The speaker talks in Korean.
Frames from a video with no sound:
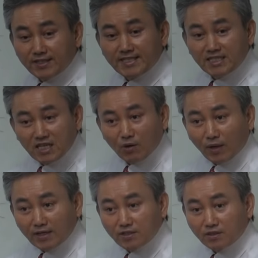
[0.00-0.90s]
시지에
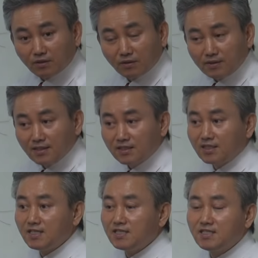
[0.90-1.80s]
와 있죠.
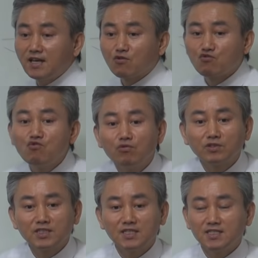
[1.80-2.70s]
시지의
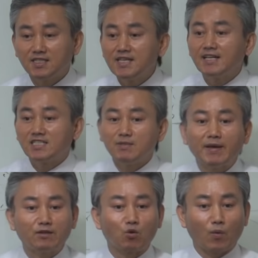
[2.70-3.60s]
궁, 시지의
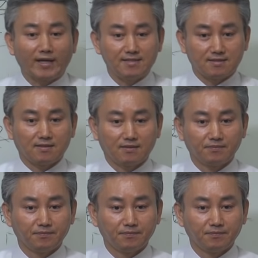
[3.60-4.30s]
집에 들어와 있어.